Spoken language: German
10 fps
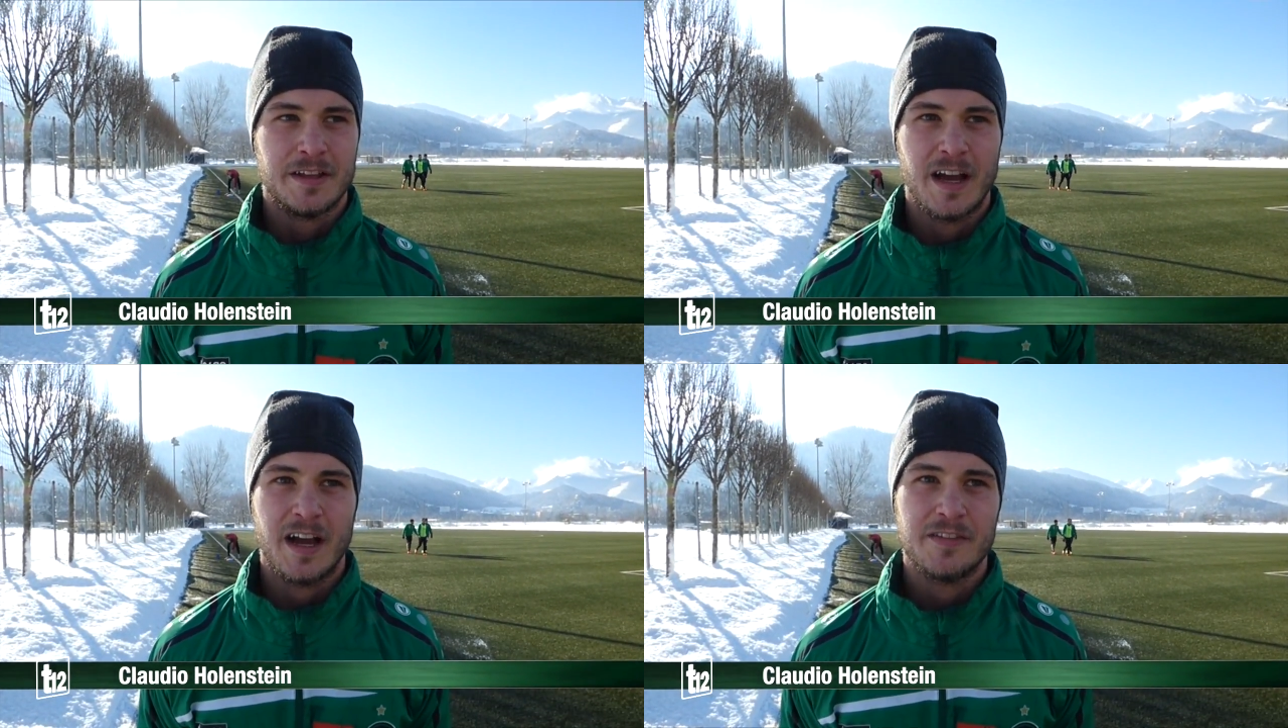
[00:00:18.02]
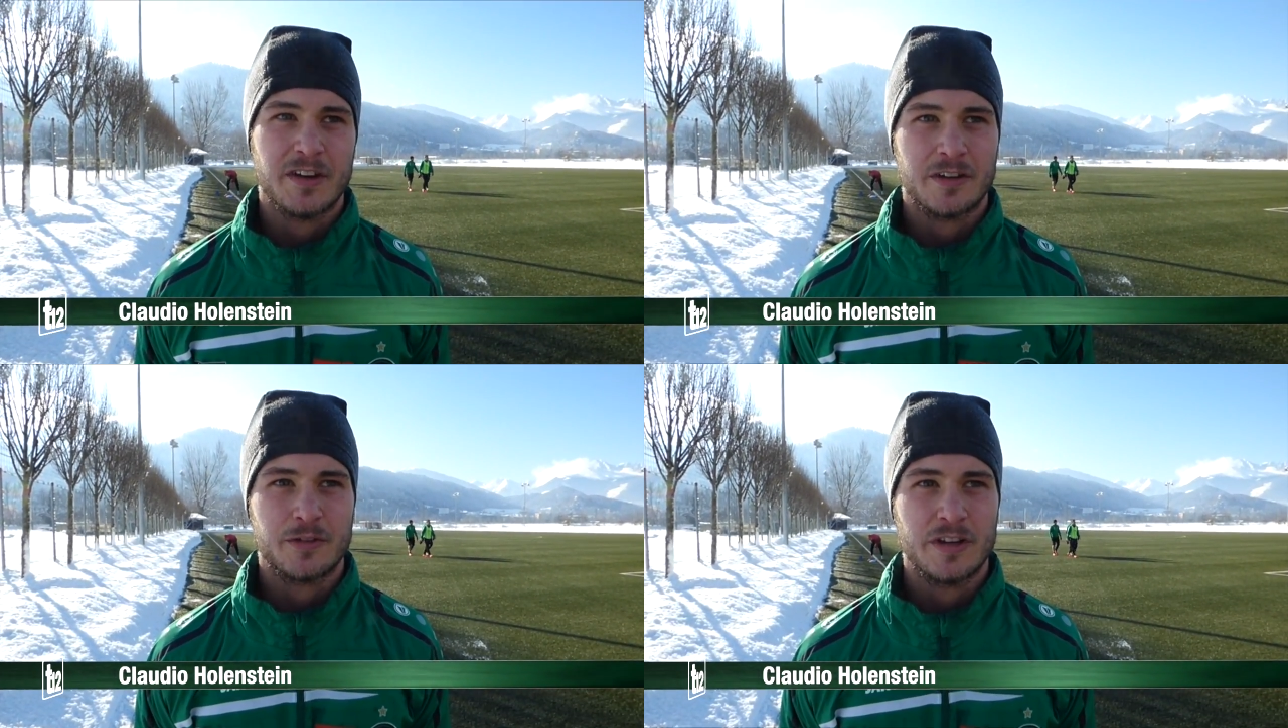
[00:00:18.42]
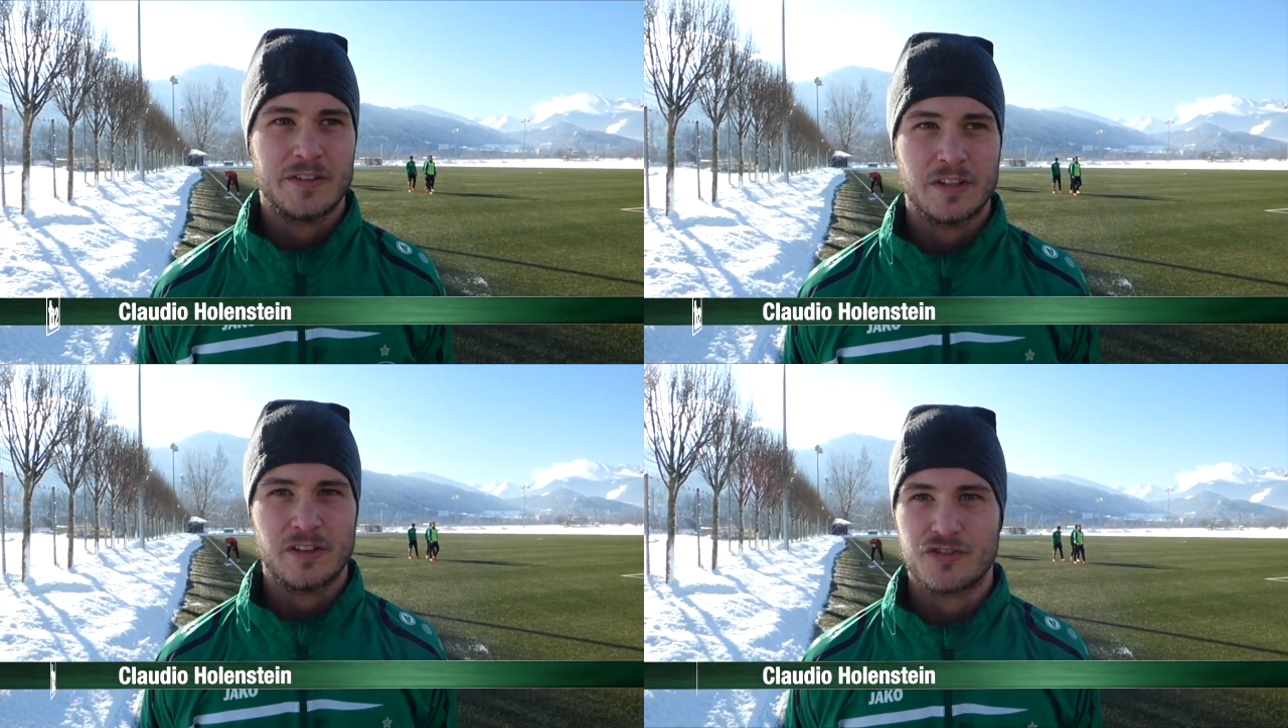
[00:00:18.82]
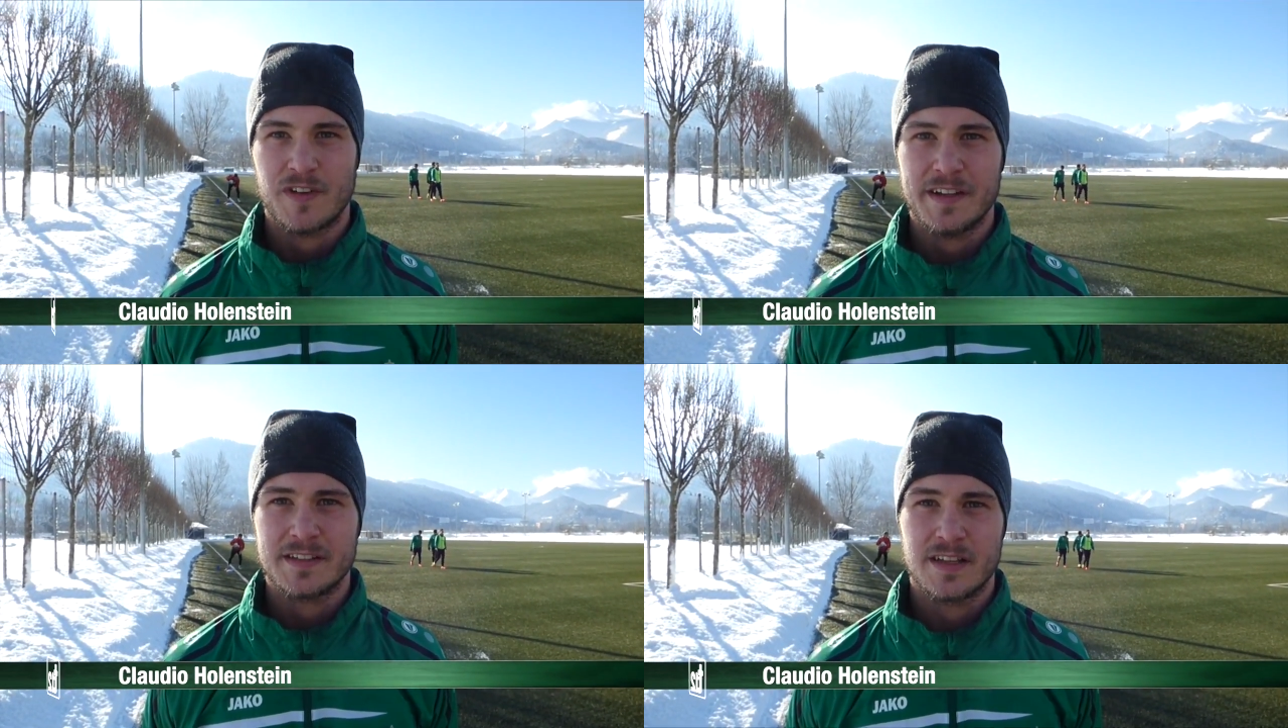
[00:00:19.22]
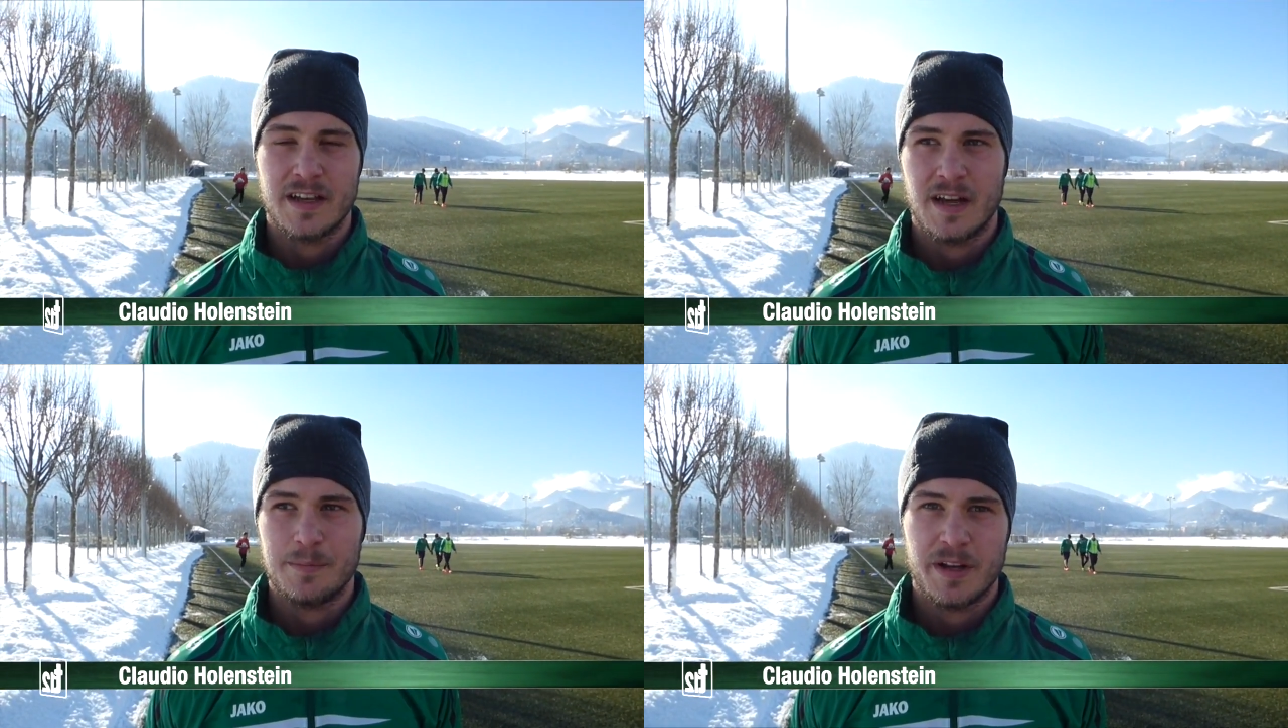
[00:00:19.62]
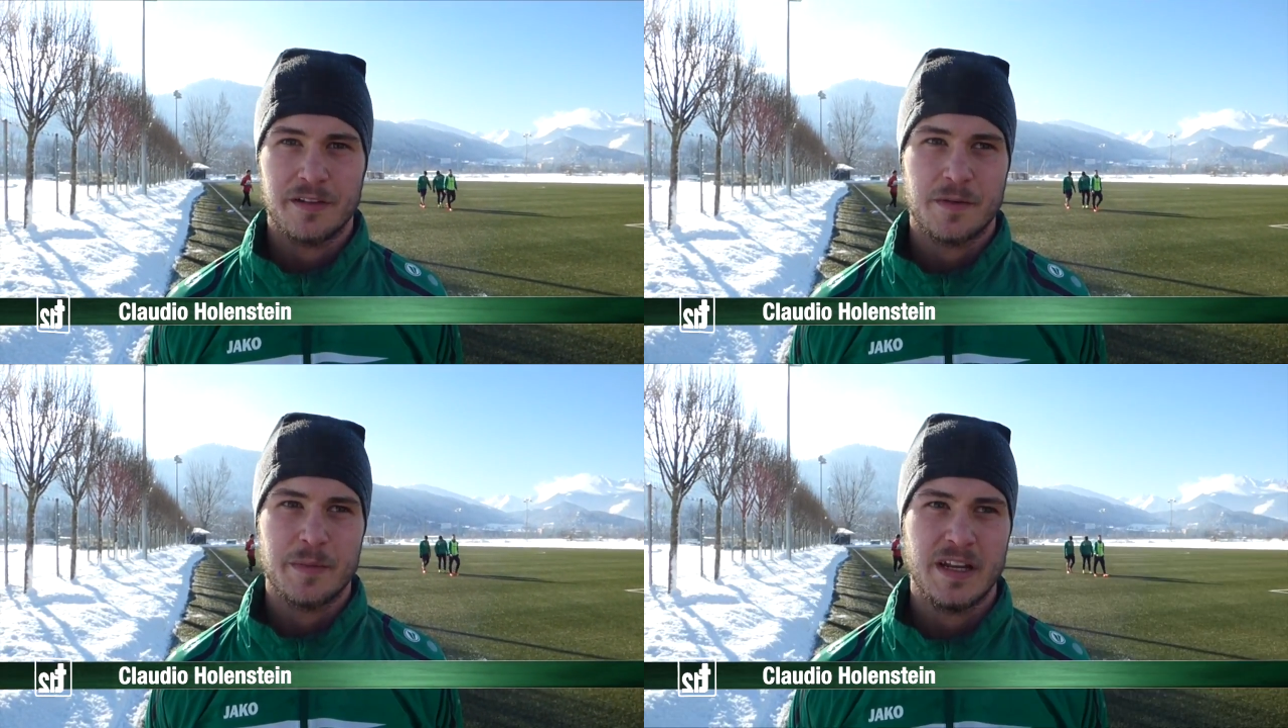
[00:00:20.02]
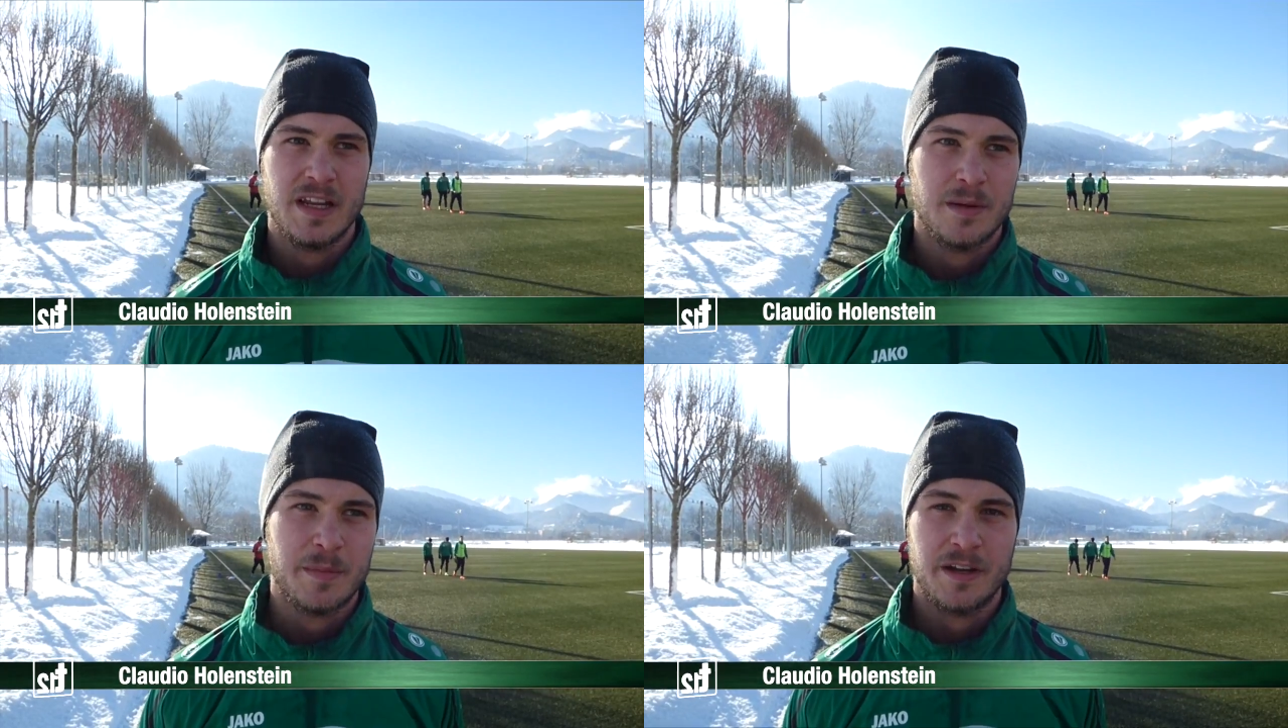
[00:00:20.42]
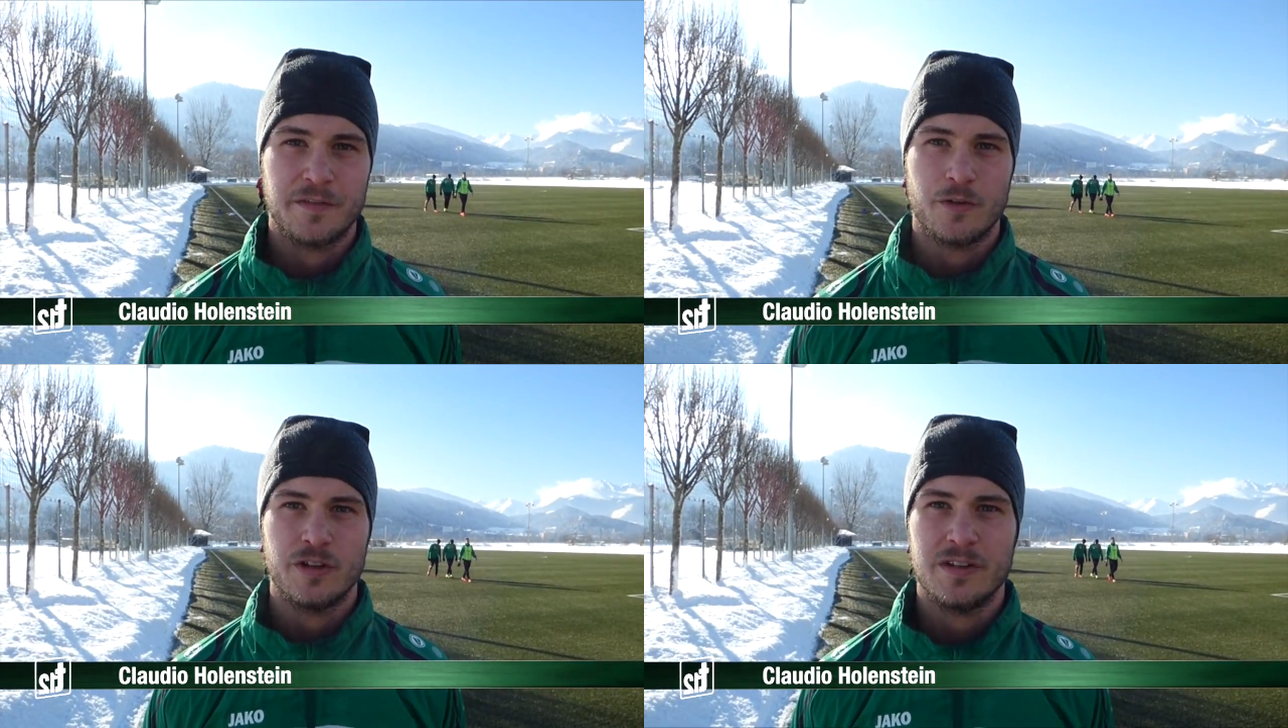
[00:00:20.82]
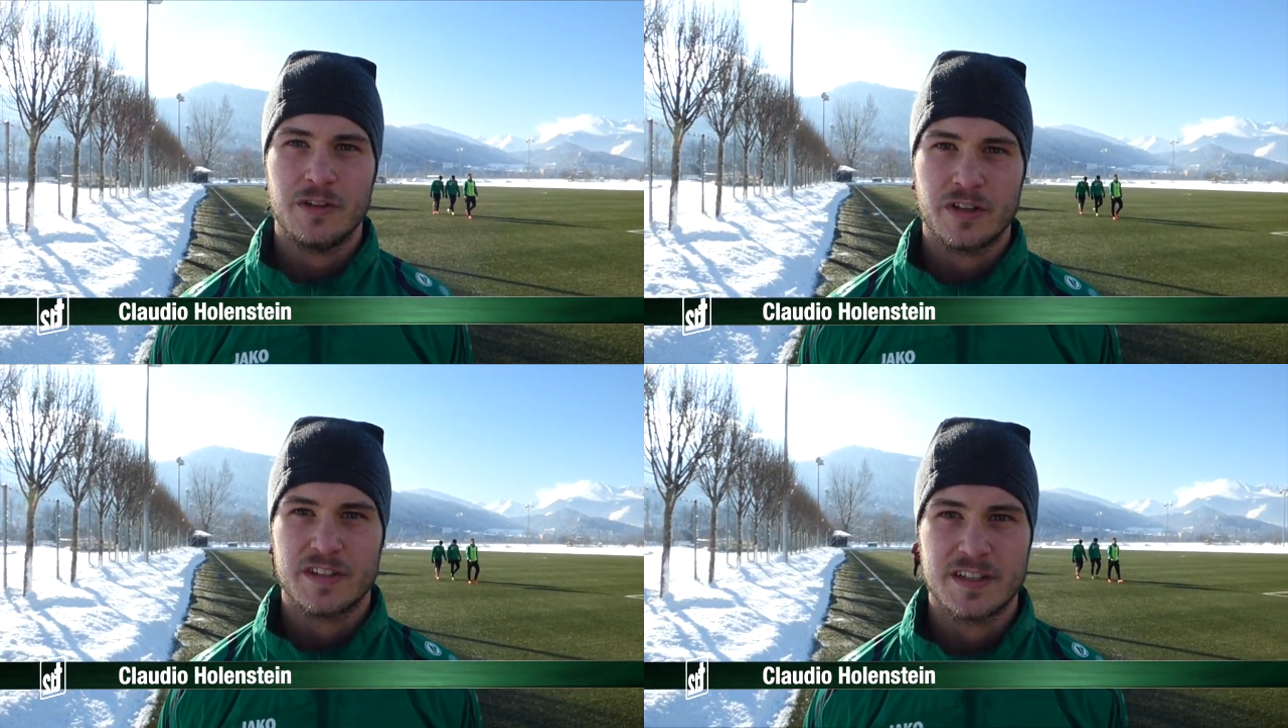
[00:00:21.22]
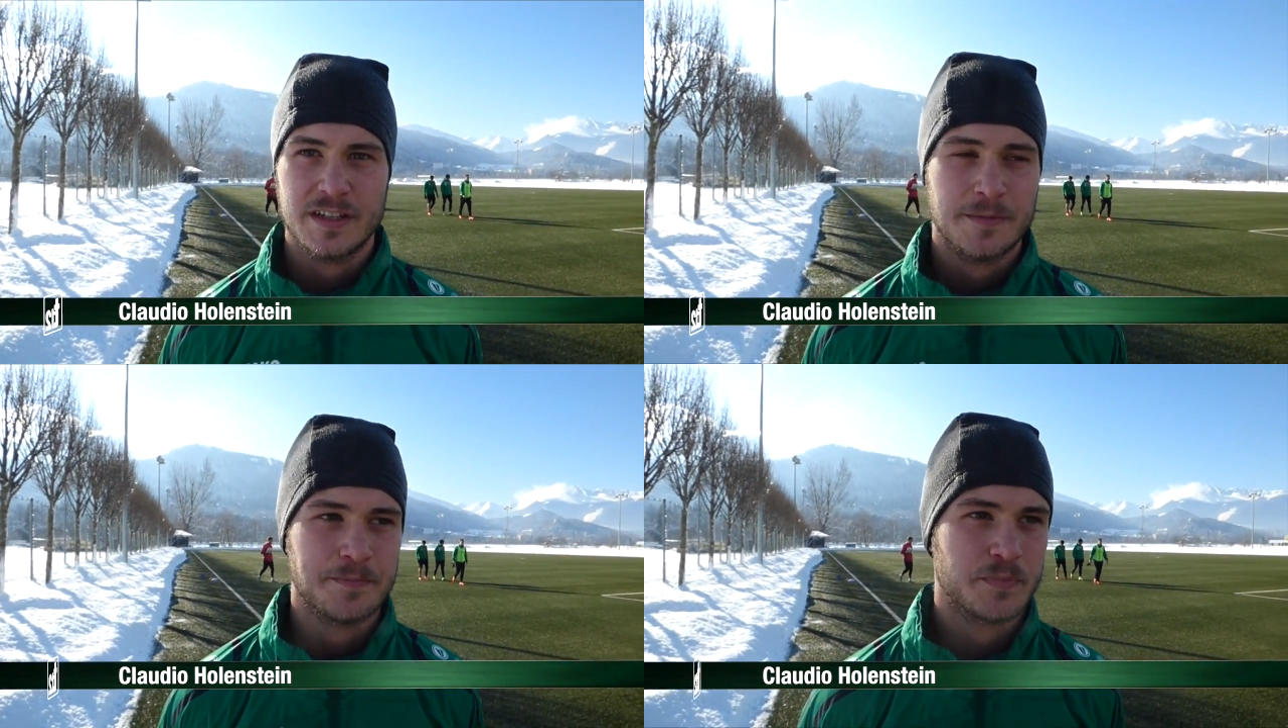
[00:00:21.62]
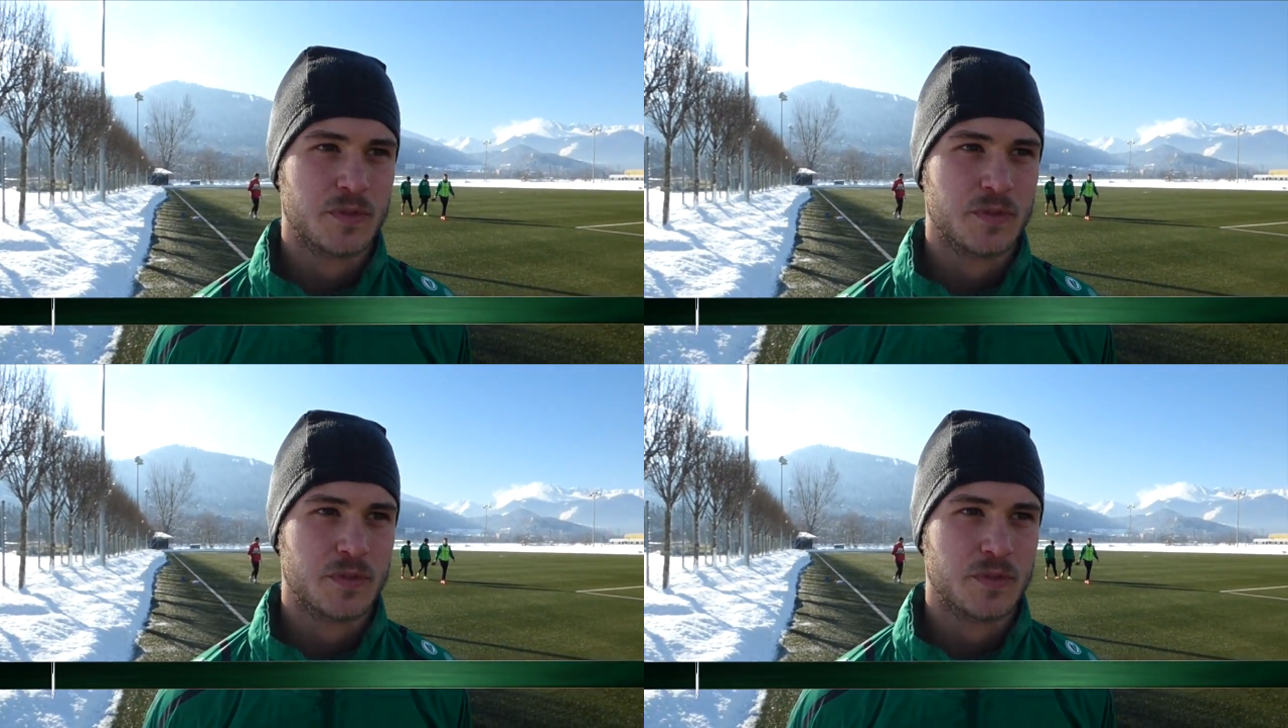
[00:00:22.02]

Ja, ich war natürlich wieder in der Schweiz, äh, habe meine Familie, meine Freunde wieder gesehen